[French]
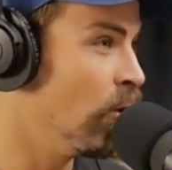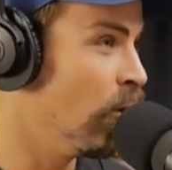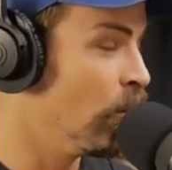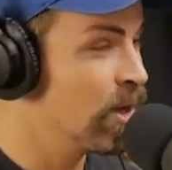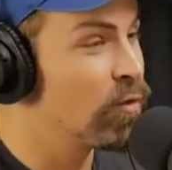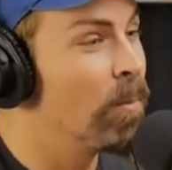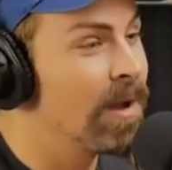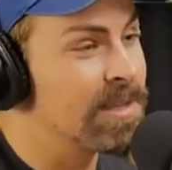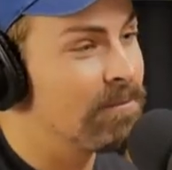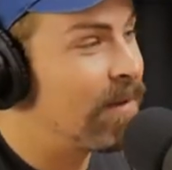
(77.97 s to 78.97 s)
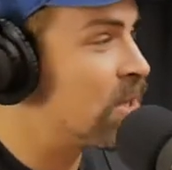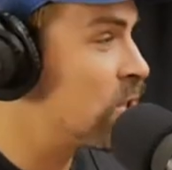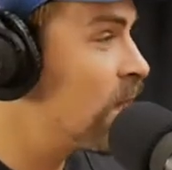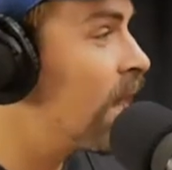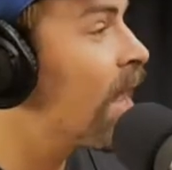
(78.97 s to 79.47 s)
au moins, je veux pas que ça me fasse
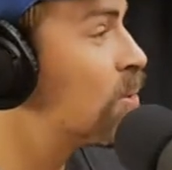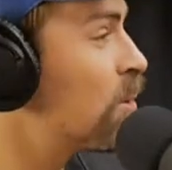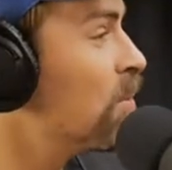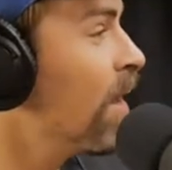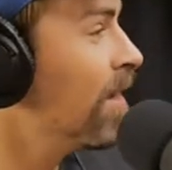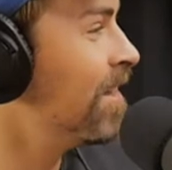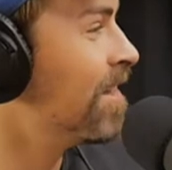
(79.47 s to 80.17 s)
chier gratuitement.